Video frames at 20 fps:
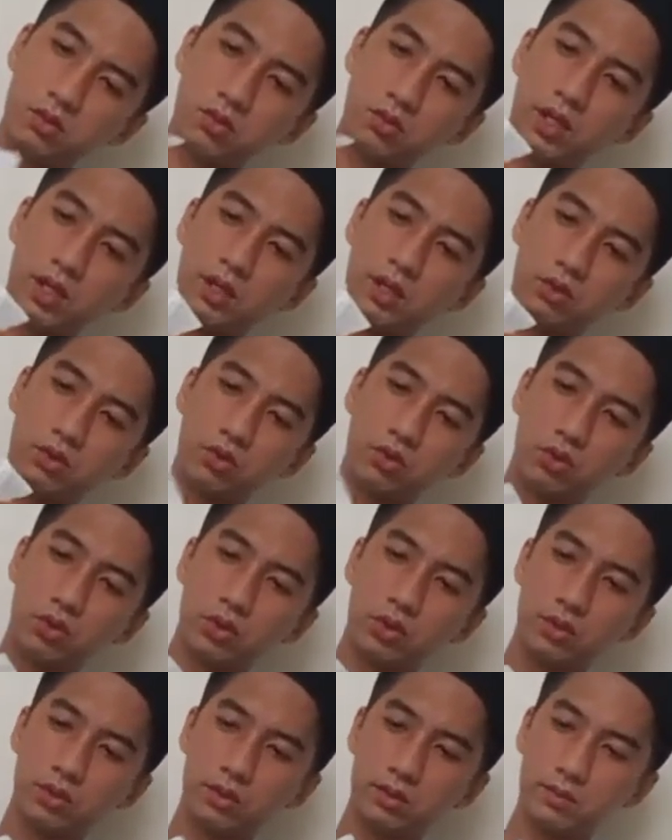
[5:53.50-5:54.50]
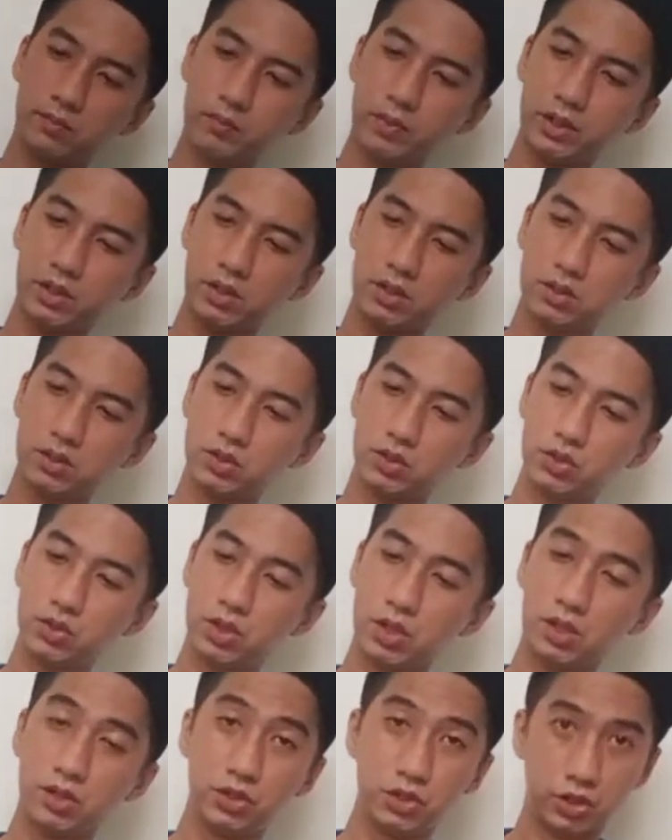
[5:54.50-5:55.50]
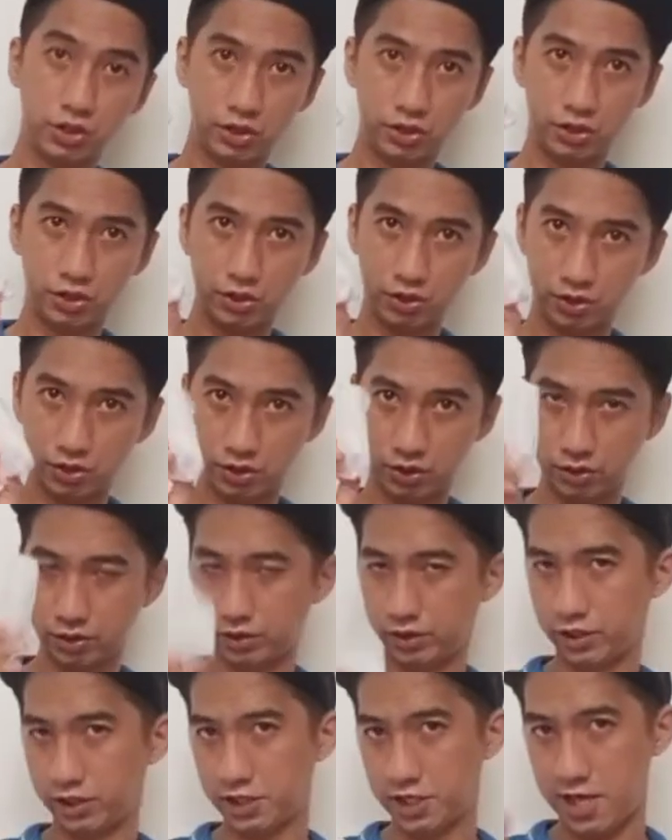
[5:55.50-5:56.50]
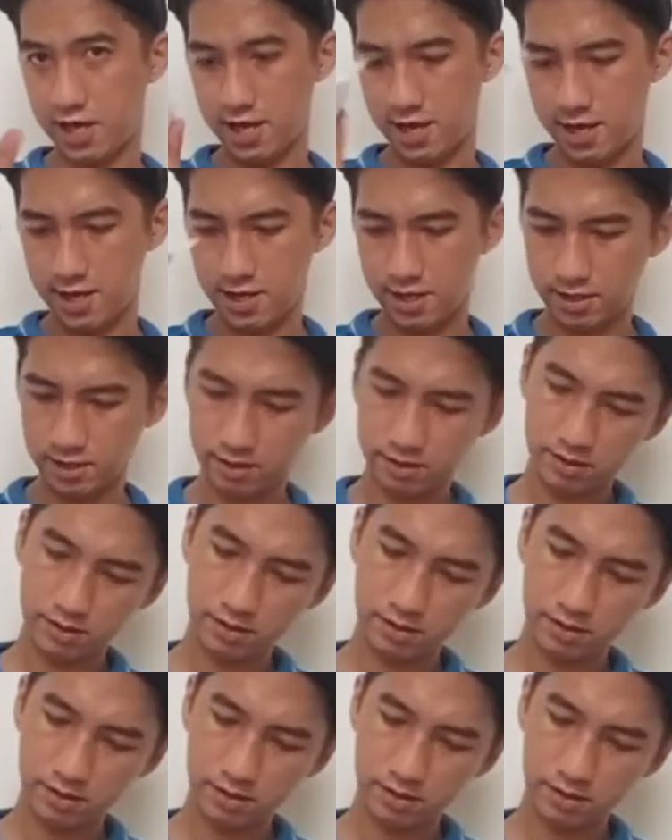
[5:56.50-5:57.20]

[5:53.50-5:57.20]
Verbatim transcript: connector para sa charger. Yan.